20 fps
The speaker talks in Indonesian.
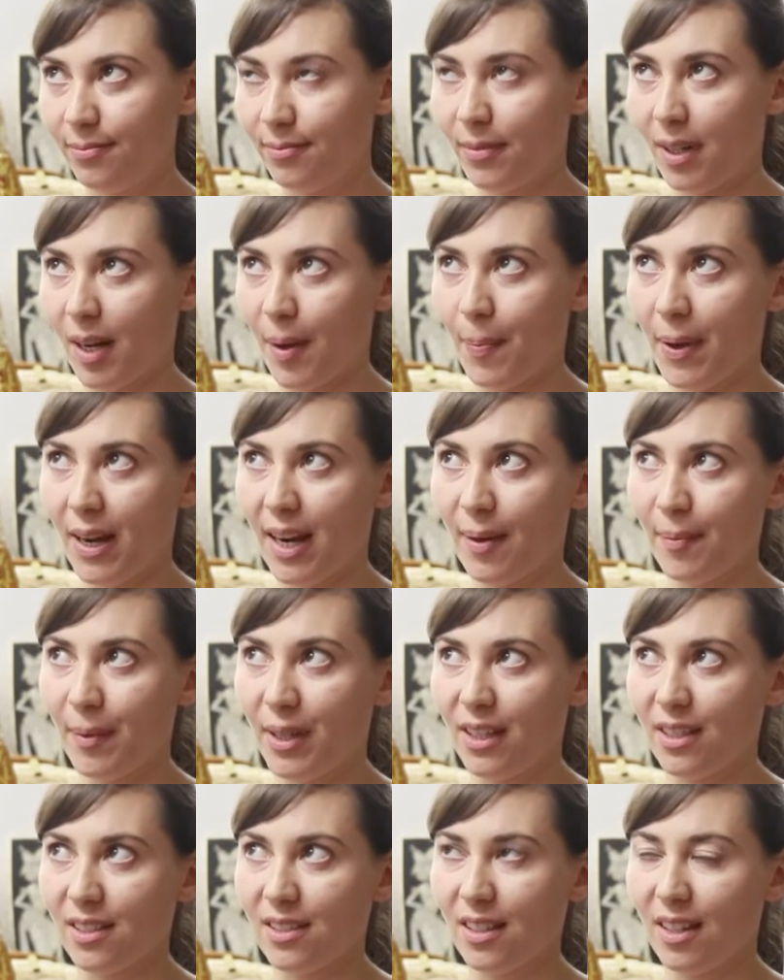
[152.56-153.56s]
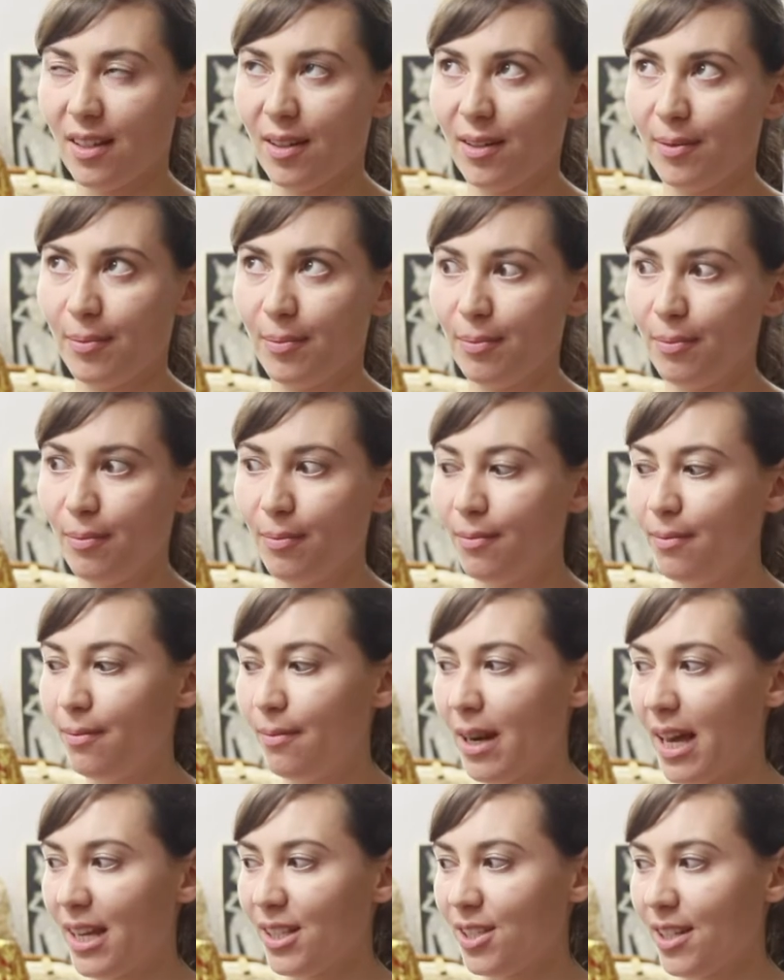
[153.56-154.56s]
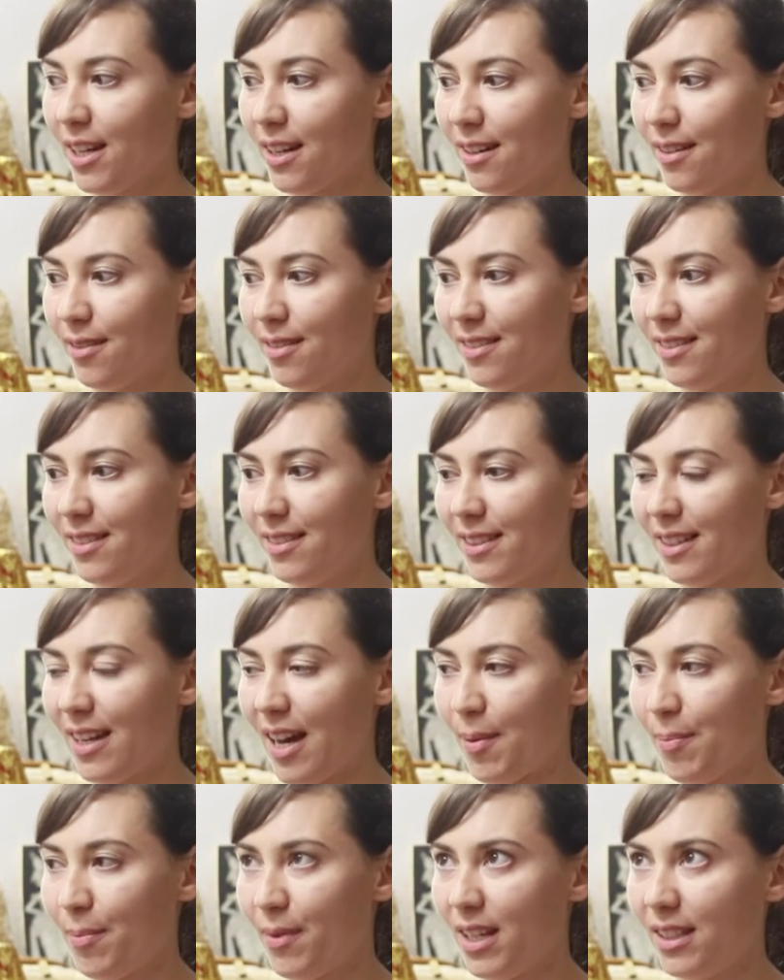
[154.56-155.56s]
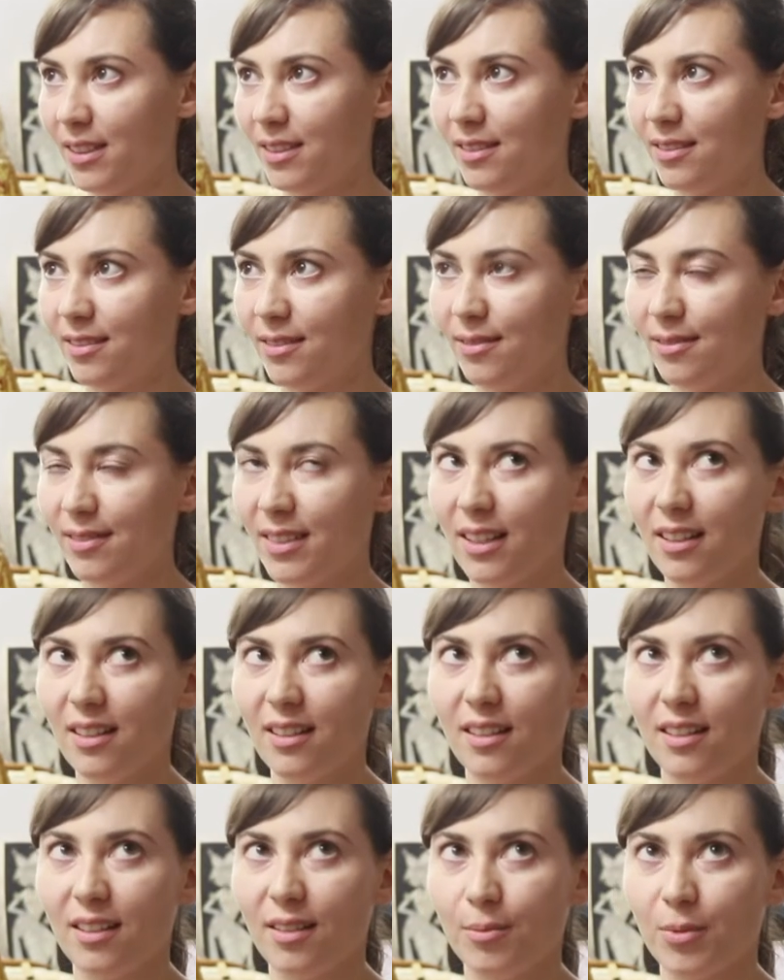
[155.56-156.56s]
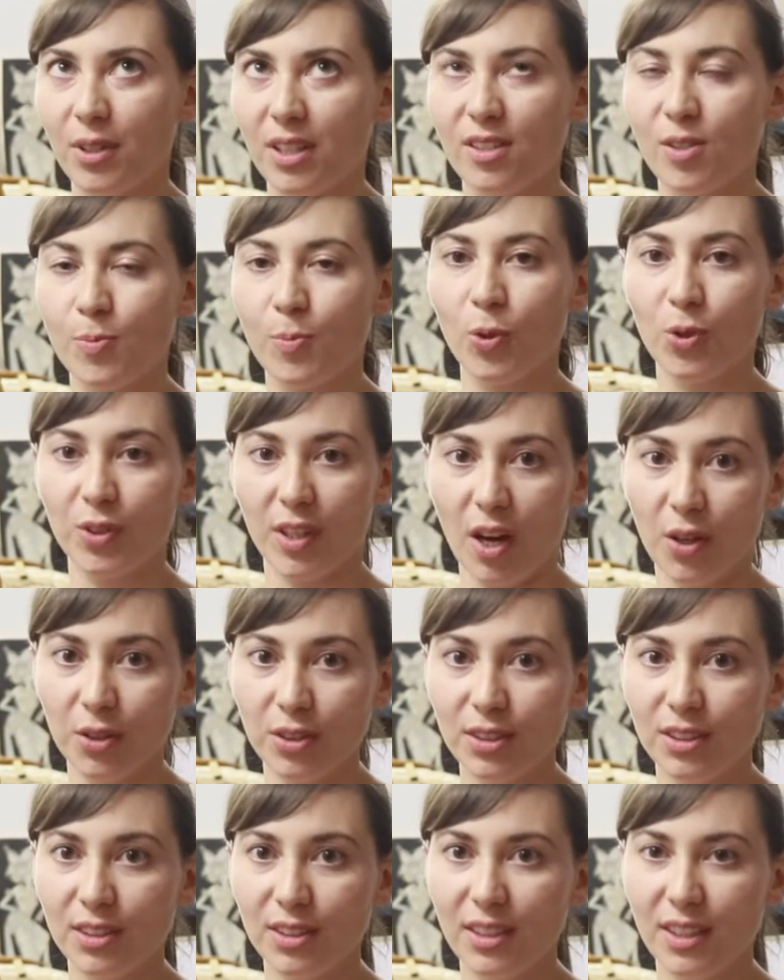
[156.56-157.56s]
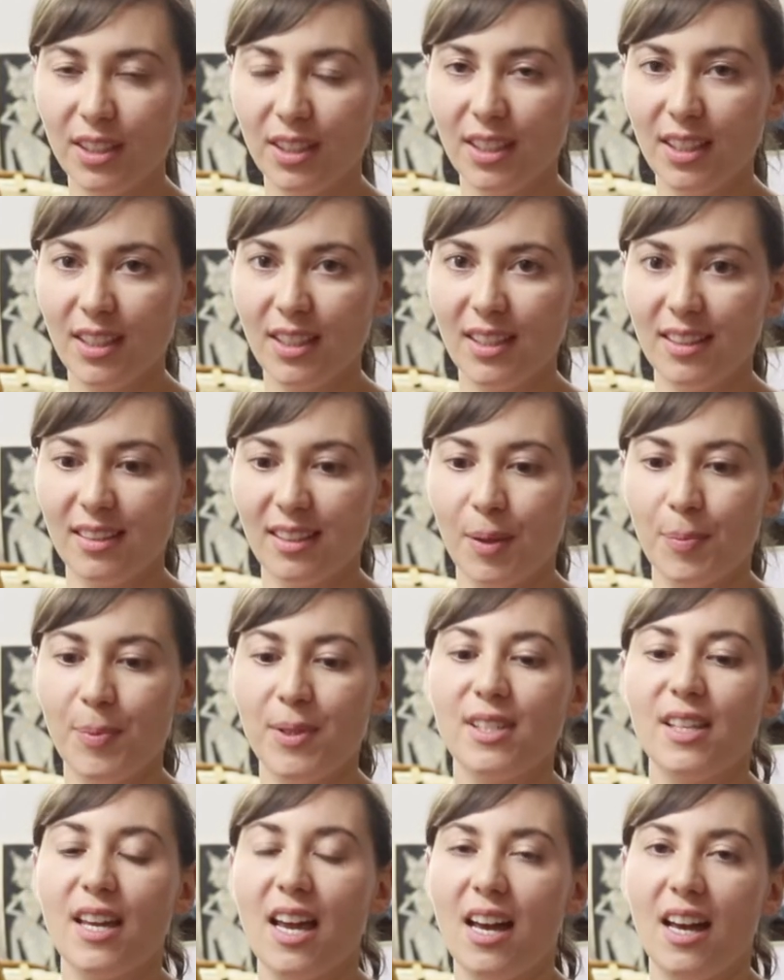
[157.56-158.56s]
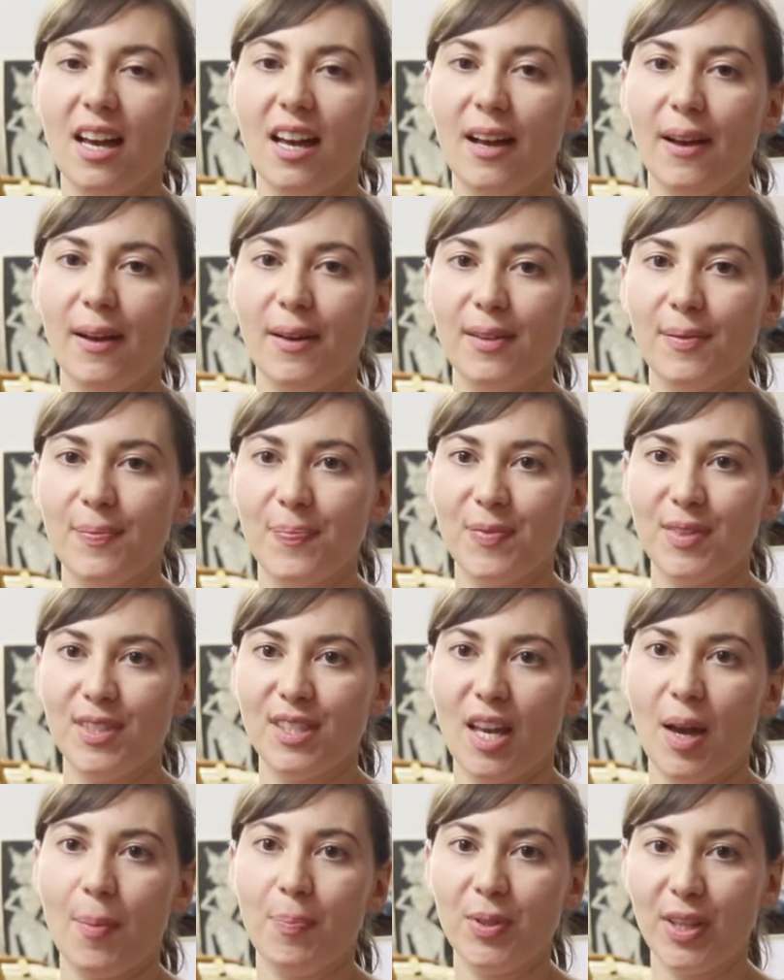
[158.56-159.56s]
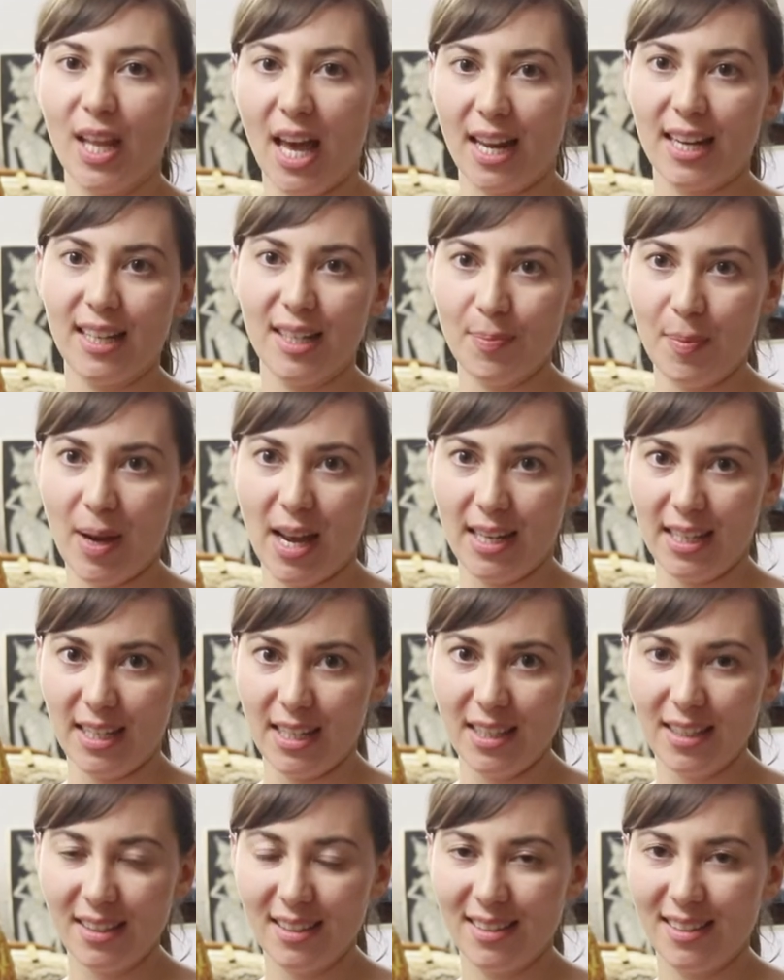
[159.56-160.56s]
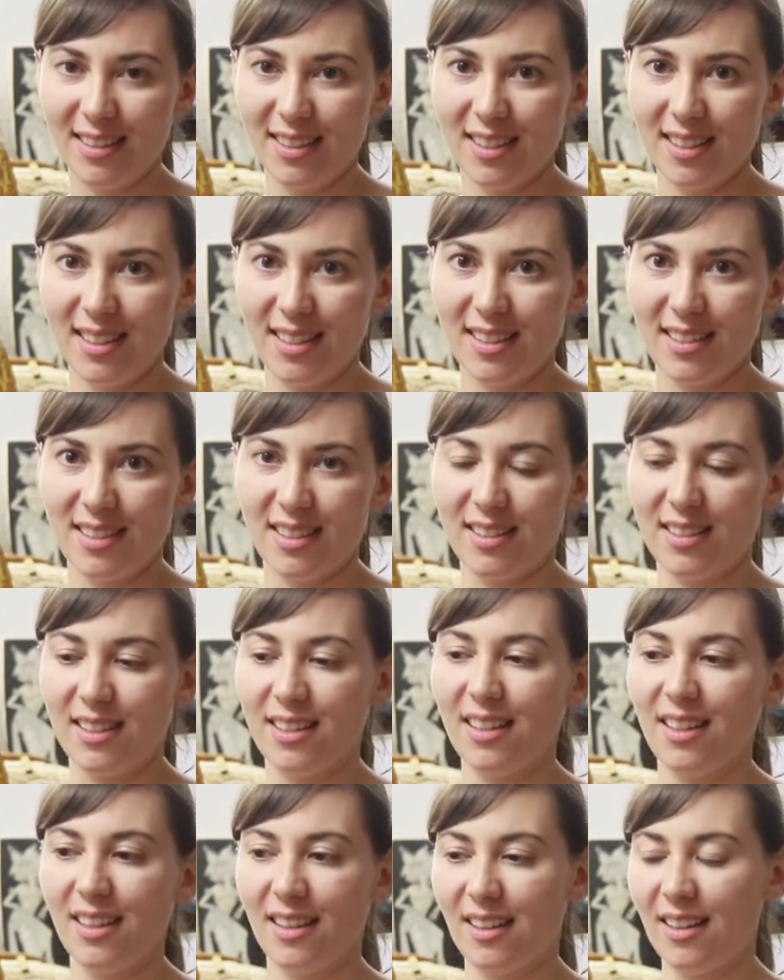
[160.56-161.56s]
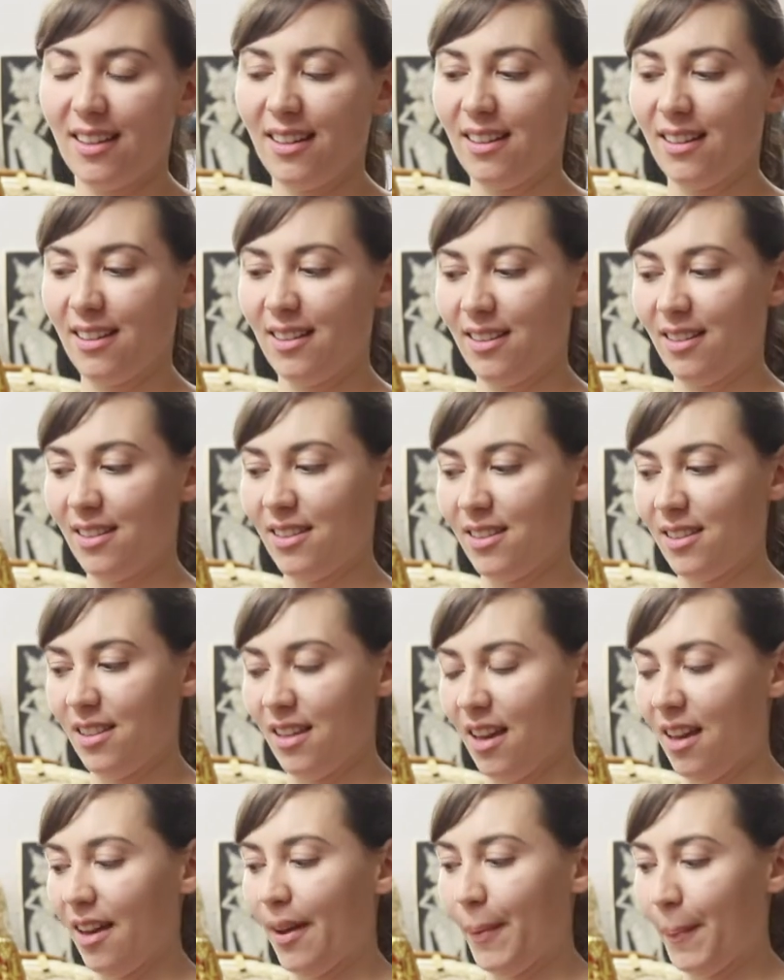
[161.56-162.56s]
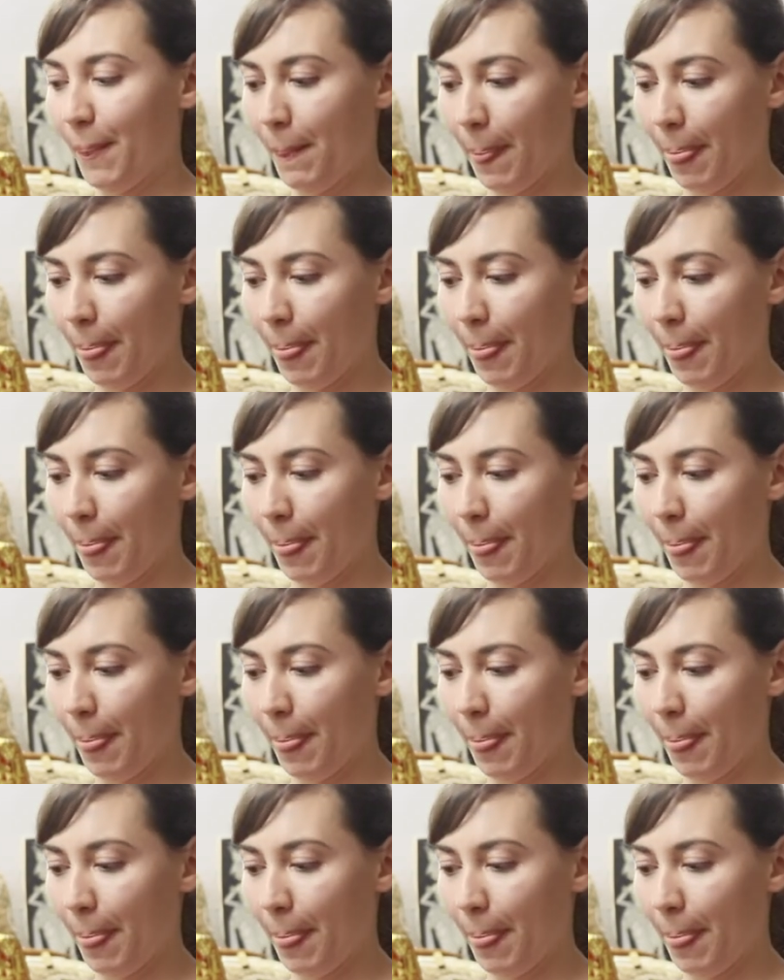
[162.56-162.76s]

berapa lama ya saya belajar gamelan uh, mungkin 10 tahun tapi saya saya penari Bali jadi uh, saya